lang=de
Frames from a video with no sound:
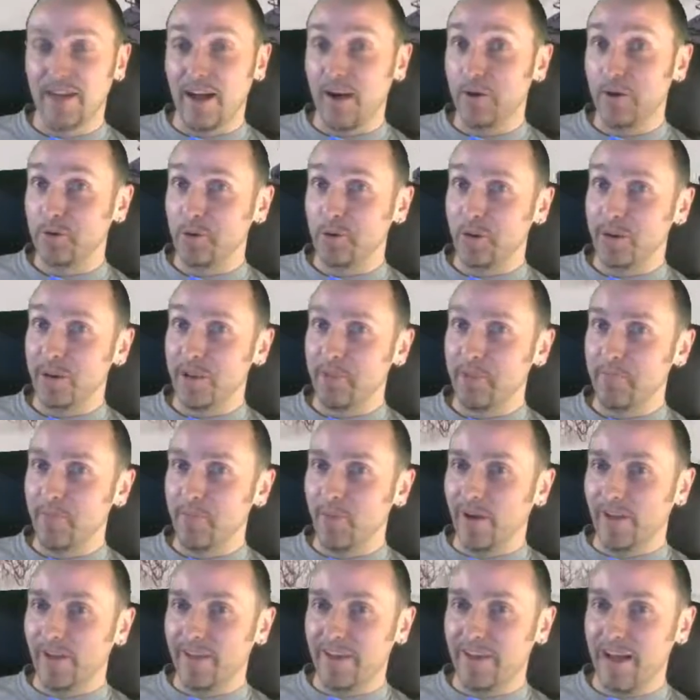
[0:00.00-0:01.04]
Auto eben,
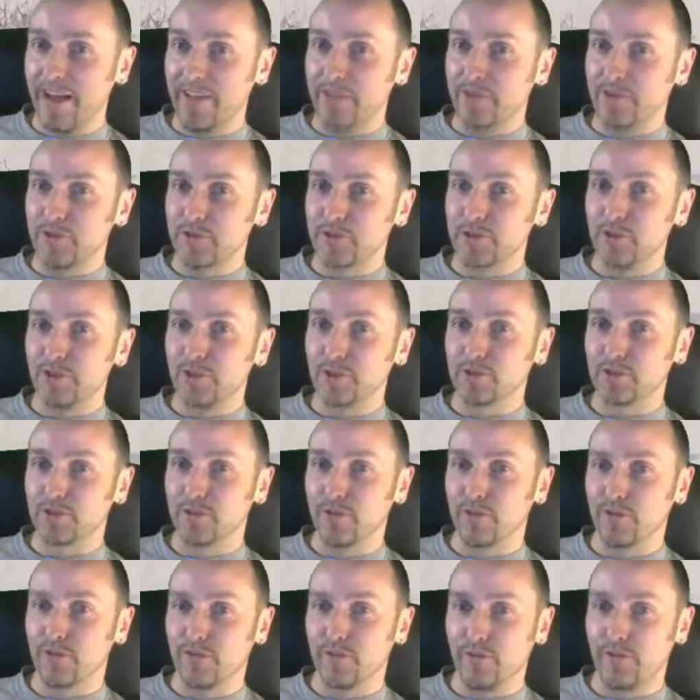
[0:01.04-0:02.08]
anvisiert,
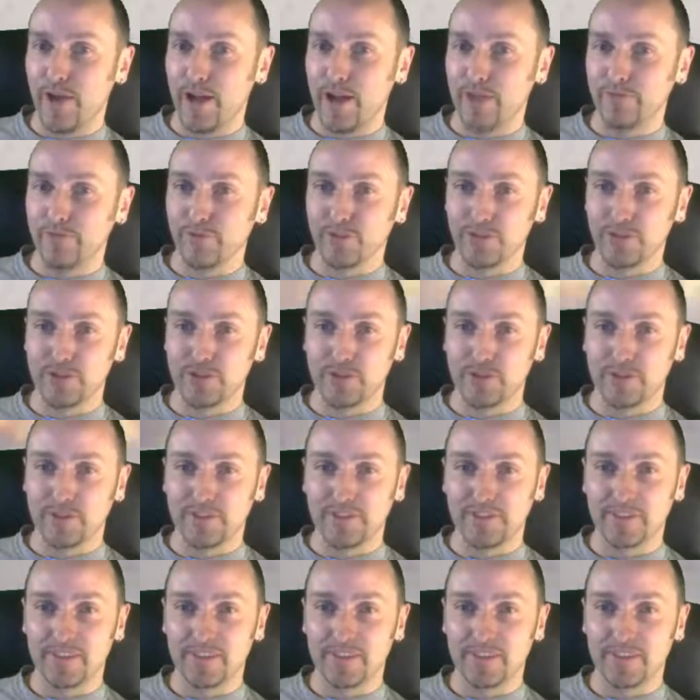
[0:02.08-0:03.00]
Feind vernichtet.